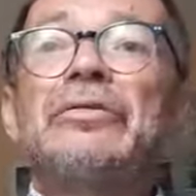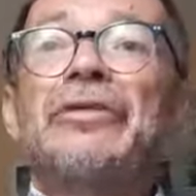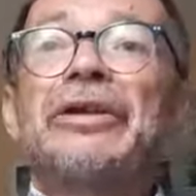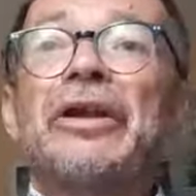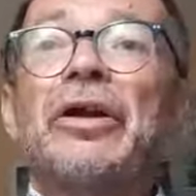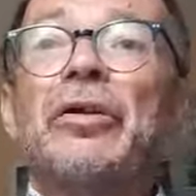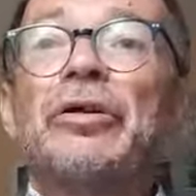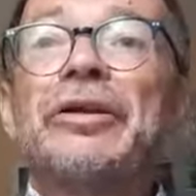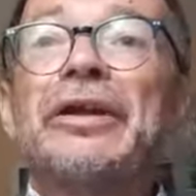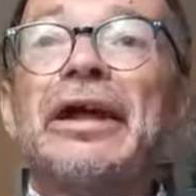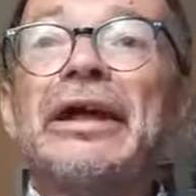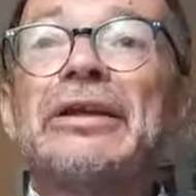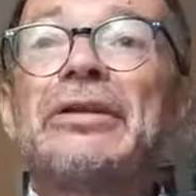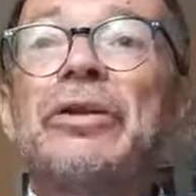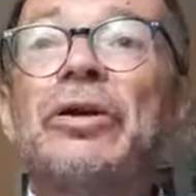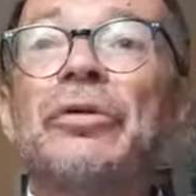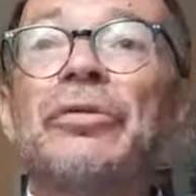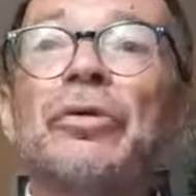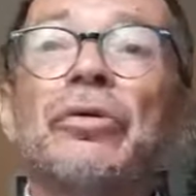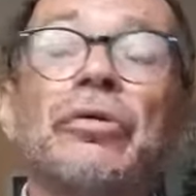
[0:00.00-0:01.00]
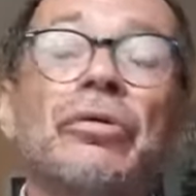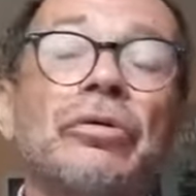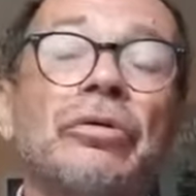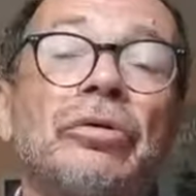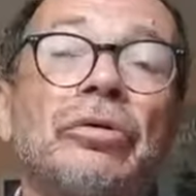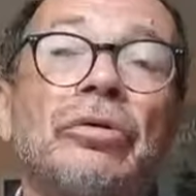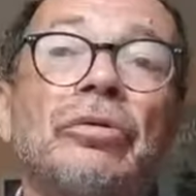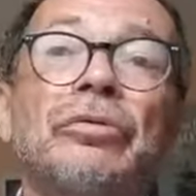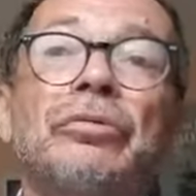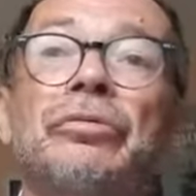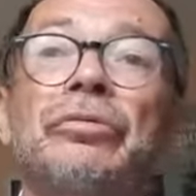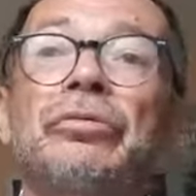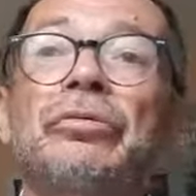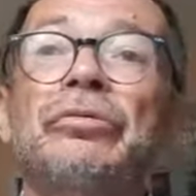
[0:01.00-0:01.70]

deviendra le directeur donc euh,